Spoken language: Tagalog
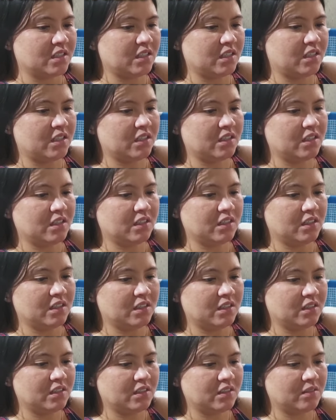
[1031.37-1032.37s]

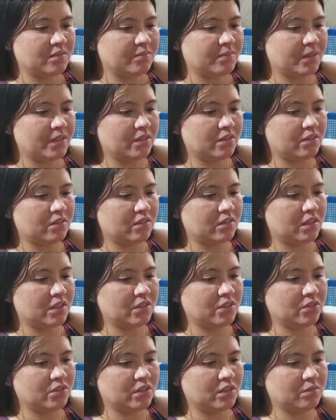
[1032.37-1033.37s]
Ayan. Pero
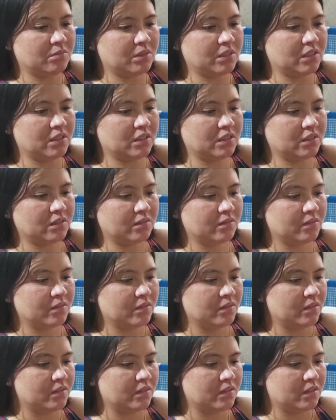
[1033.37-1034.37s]
ano naman,
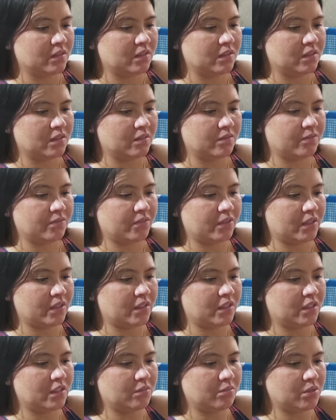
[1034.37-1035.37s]

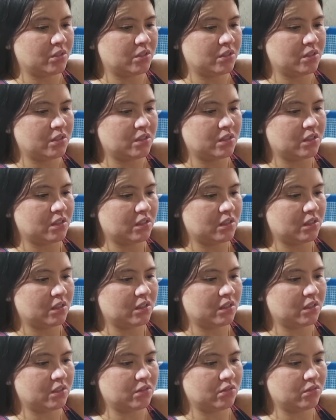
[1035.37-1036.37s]
pwede naman siya,
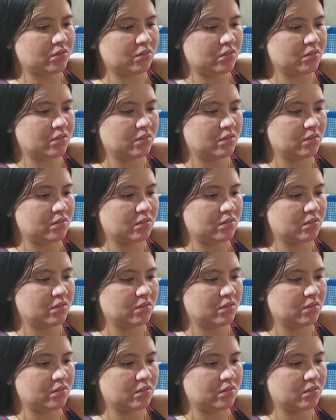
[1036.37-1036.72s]
ano,